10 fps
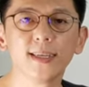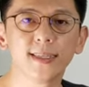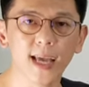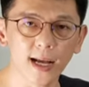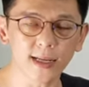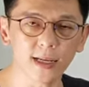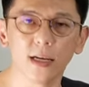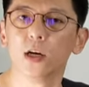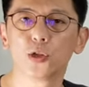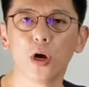价格
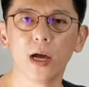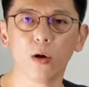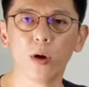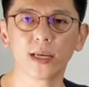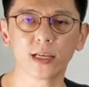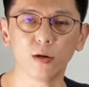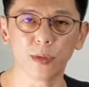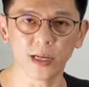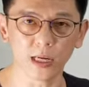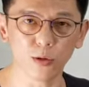都很欢迎跟我
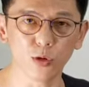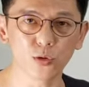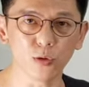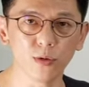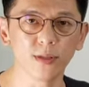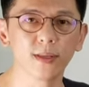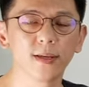们联络询问。